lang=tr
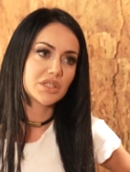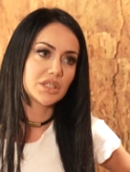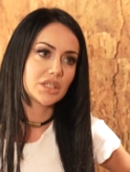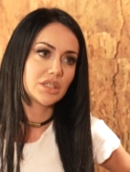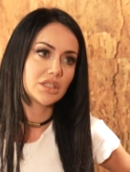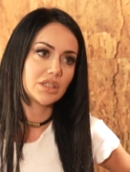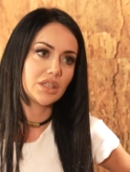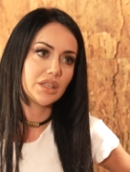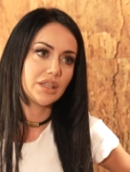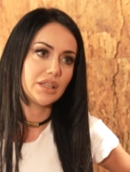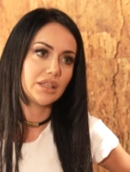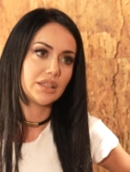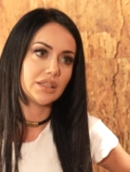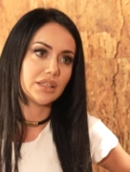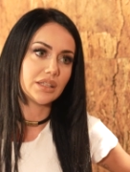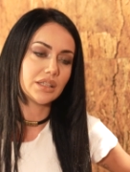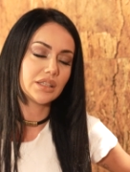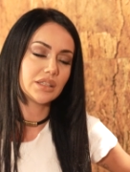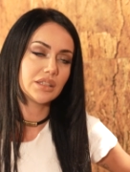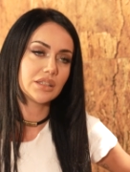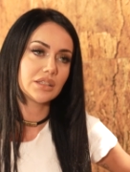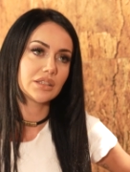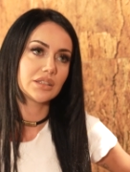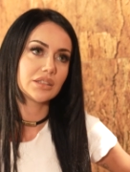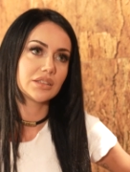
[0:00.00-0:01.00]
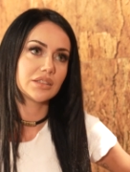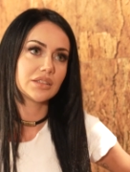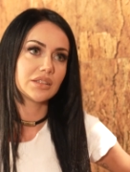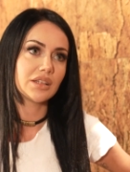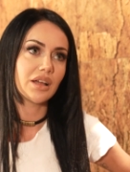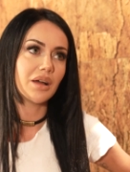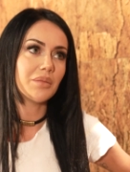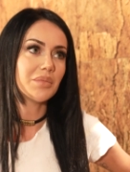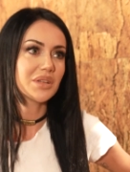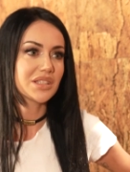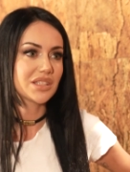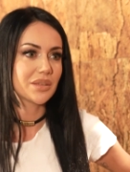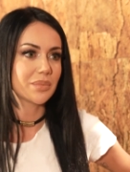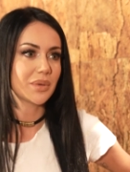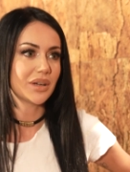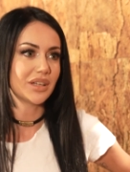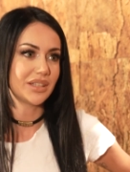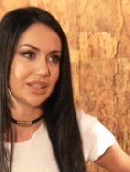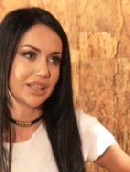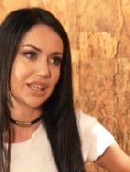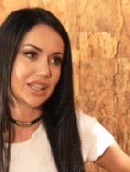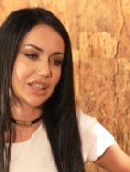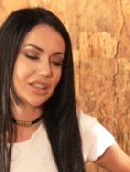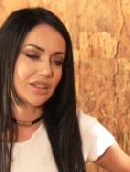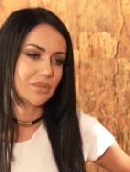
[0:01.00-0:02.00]
bir şey değildi. Ama tabii
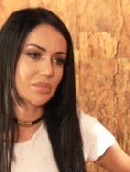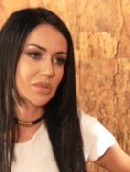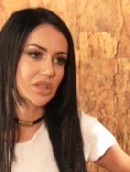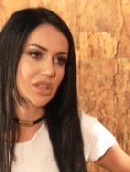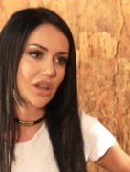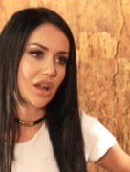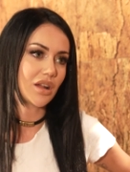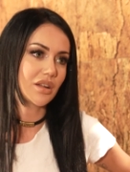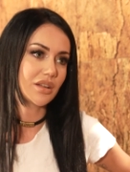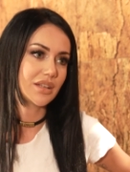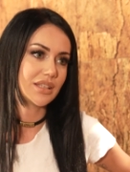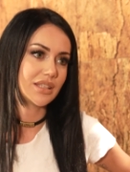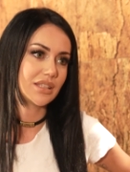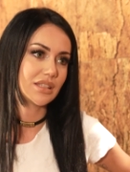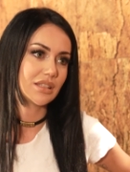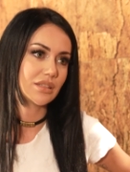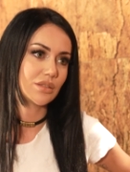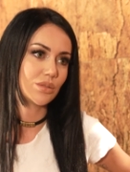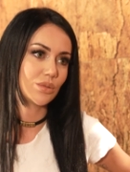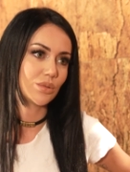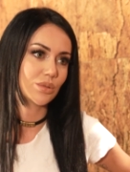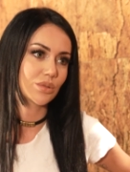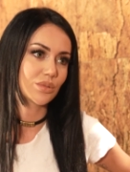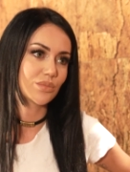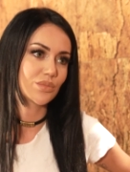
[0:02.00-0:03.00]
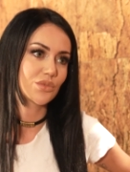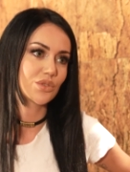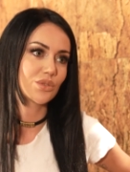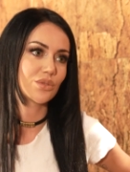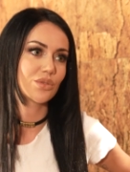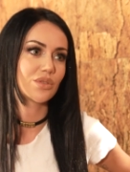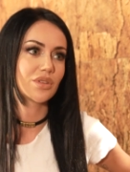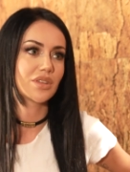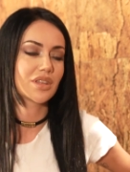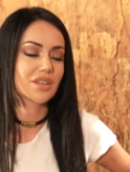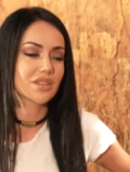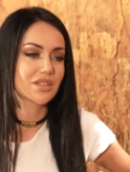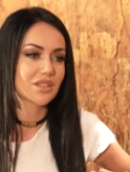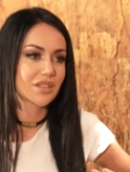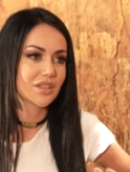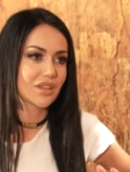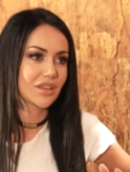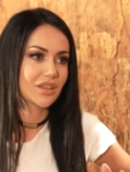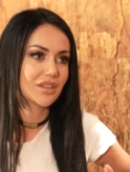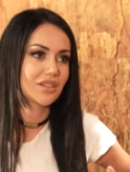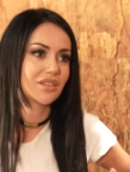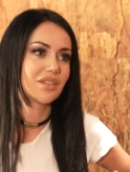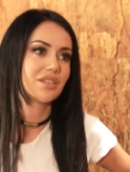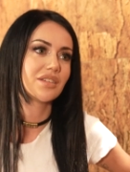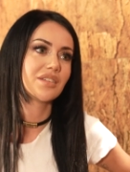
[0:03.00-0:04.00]
hareketli bir şarkı istiyorum çünkü
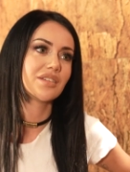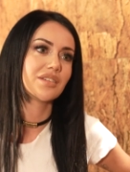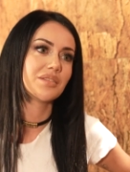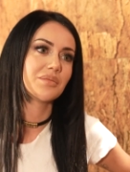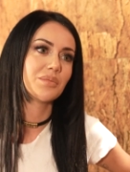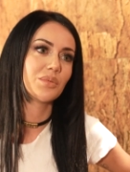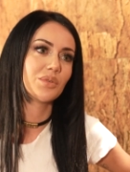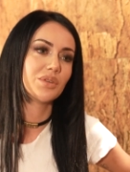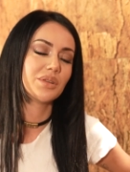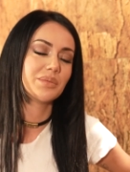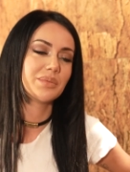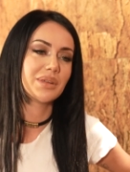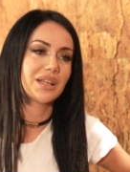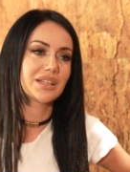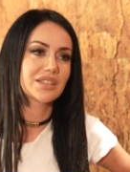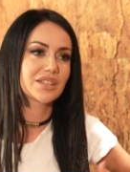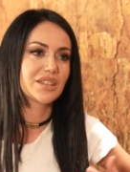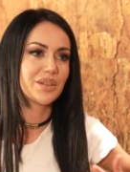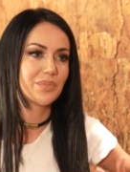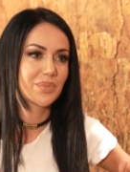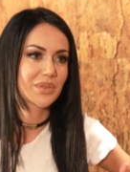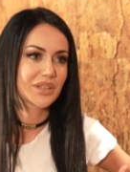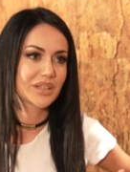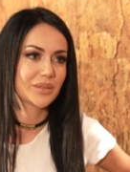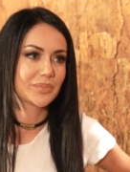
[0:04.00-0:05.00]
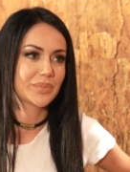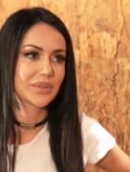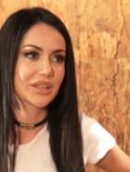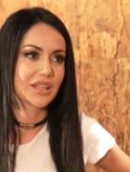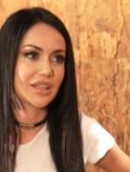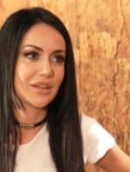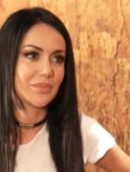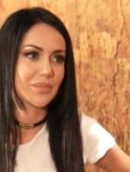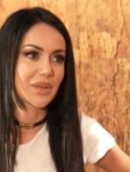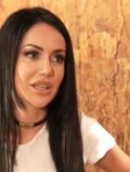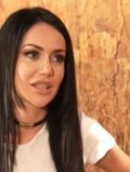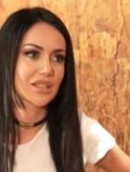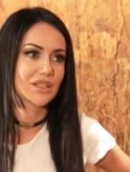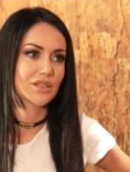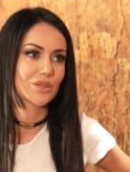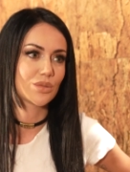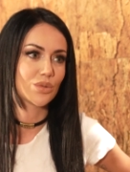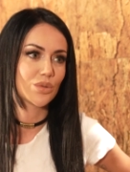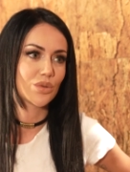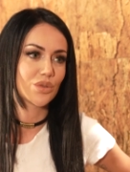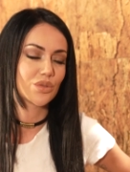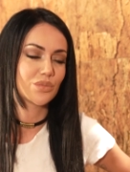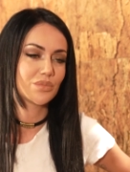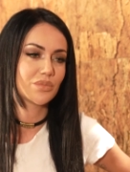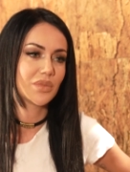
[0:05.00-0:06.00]
yaza e, böyle biraz kıpır kıpır girmek
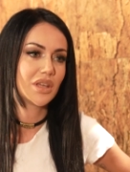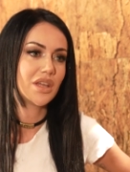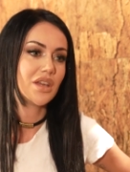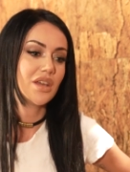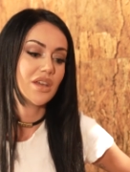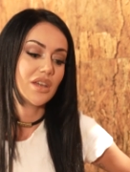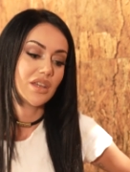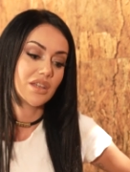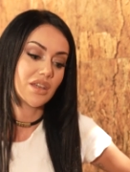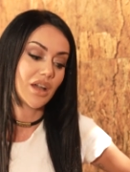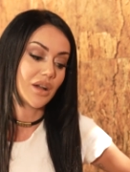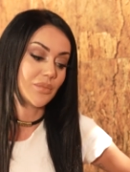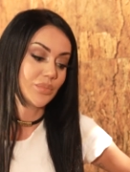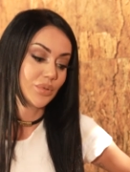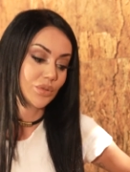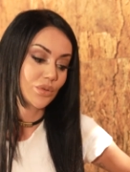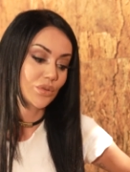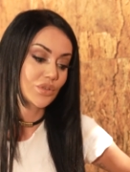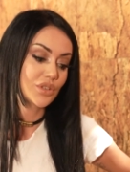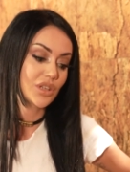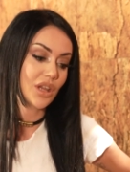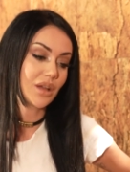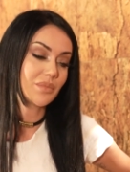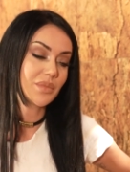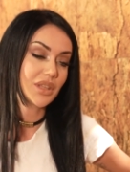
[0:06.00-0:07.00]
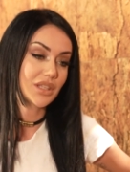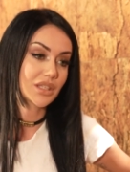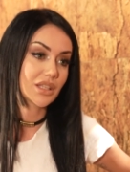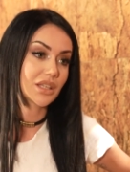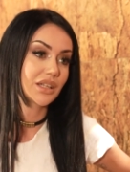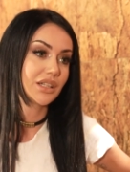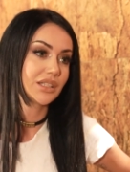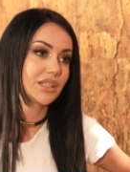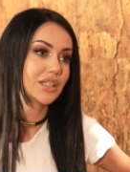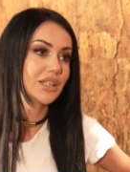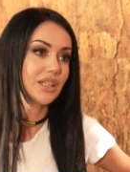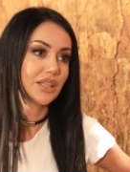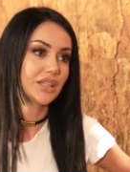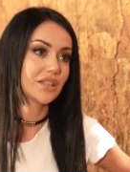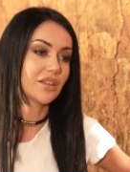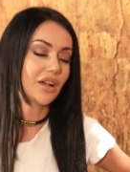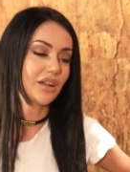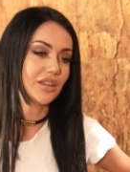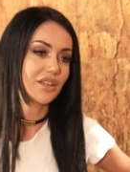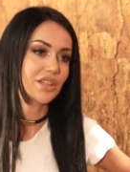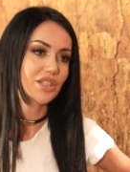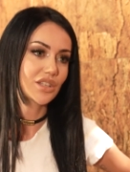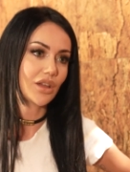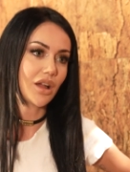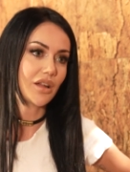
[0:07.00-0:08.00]
istiyorum. Yani projem yaza kadar iki
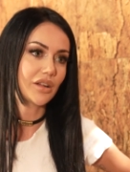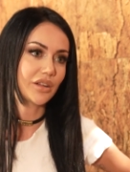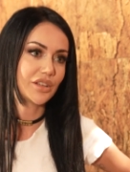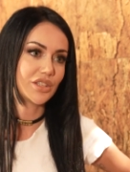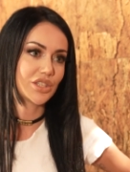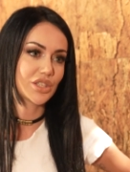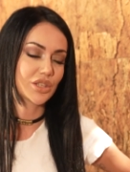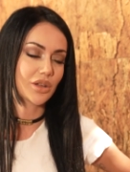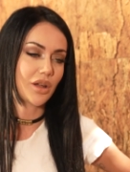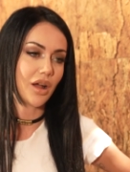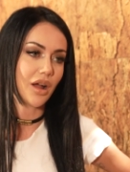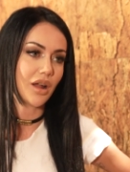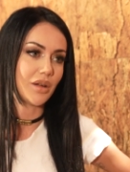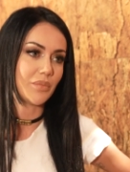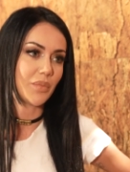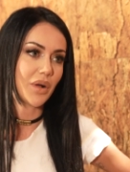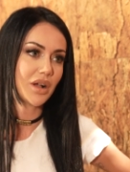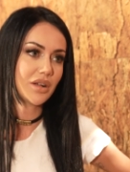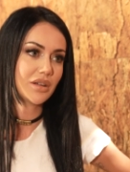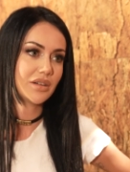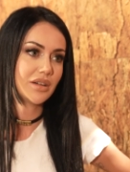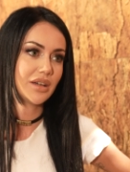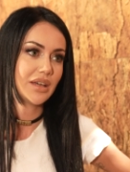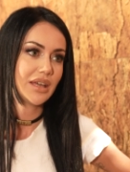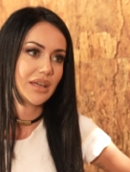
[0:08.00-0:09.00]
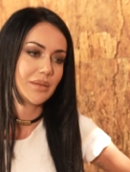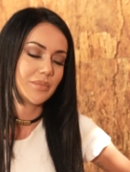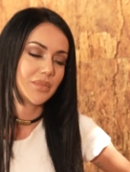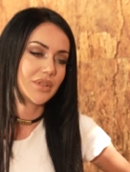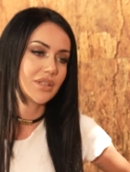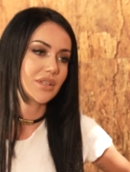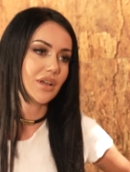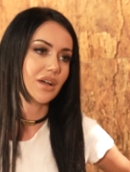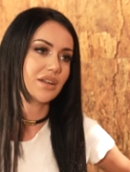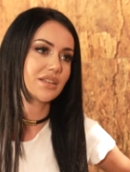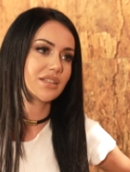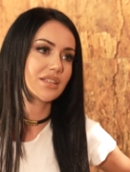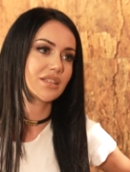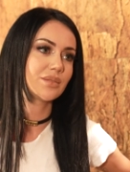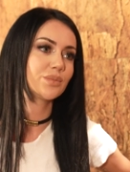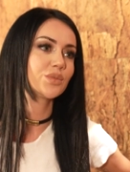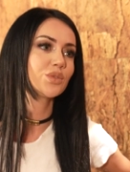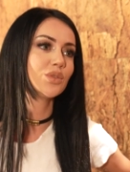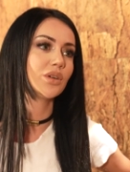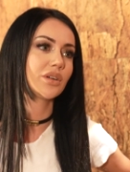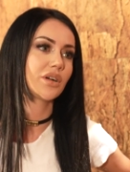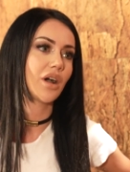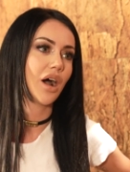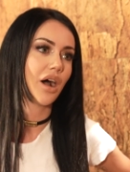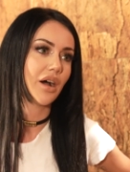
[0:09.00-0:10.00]
tane şarkı çıkarmak. Bir tanesi
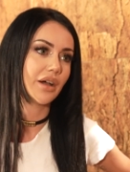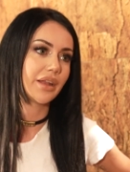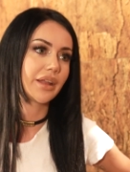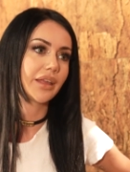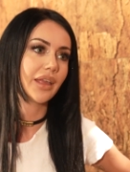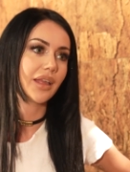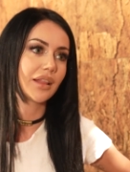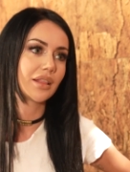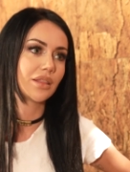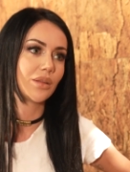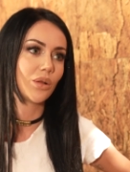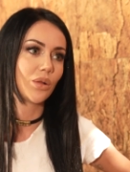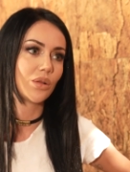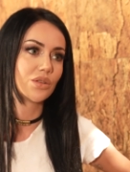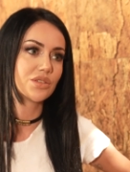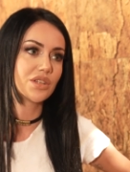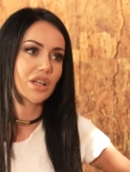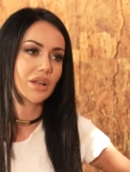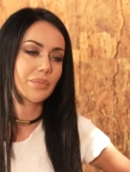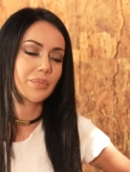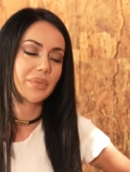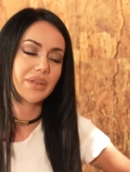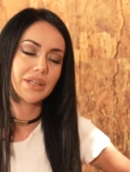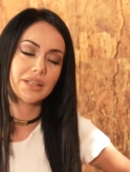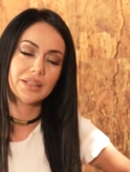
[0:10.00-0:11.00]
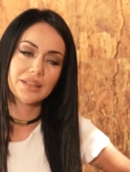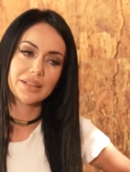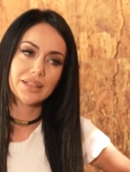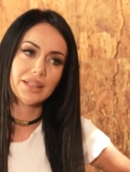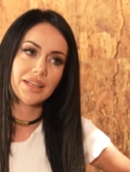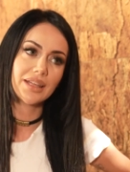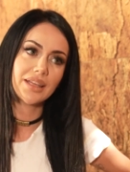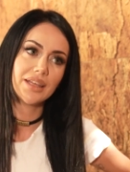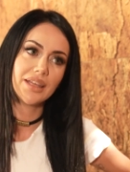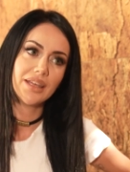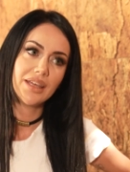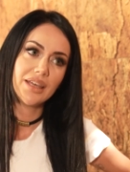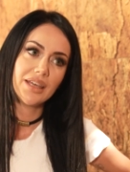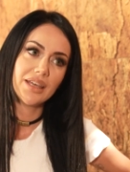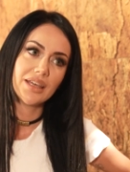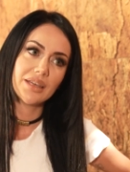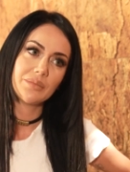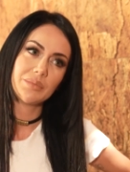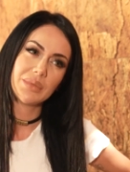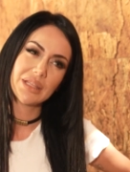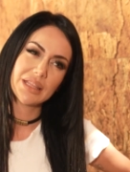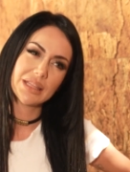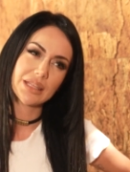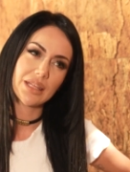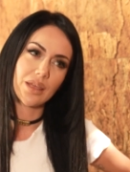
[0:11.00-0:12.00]
mutlaka hareketli olacak. Birinde
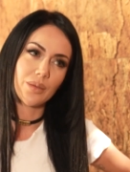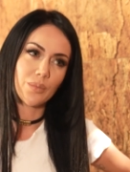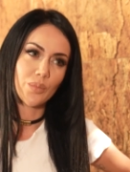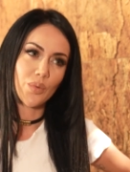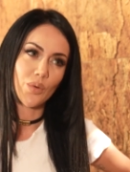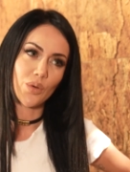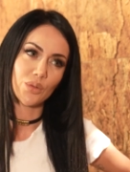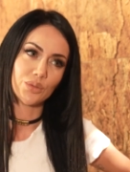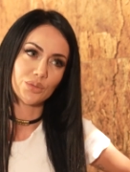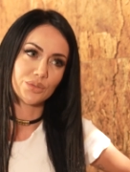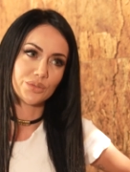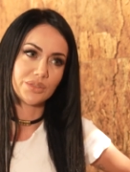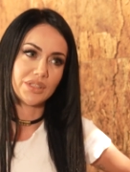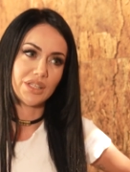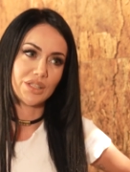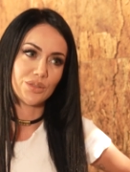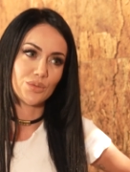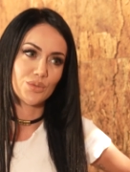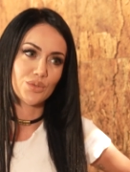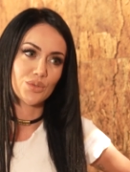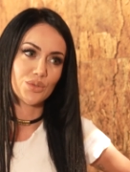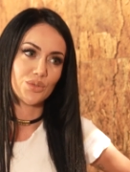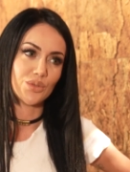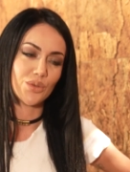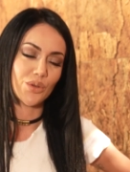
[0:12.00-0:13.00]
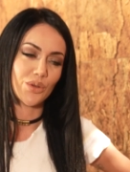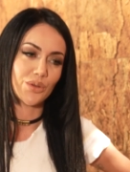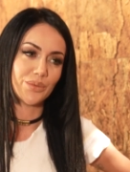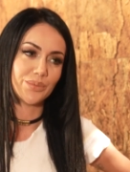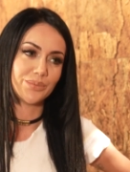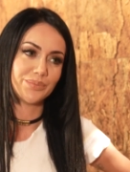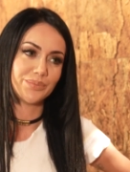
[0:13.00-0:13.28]
mid tempo olur diye düşünüyorum.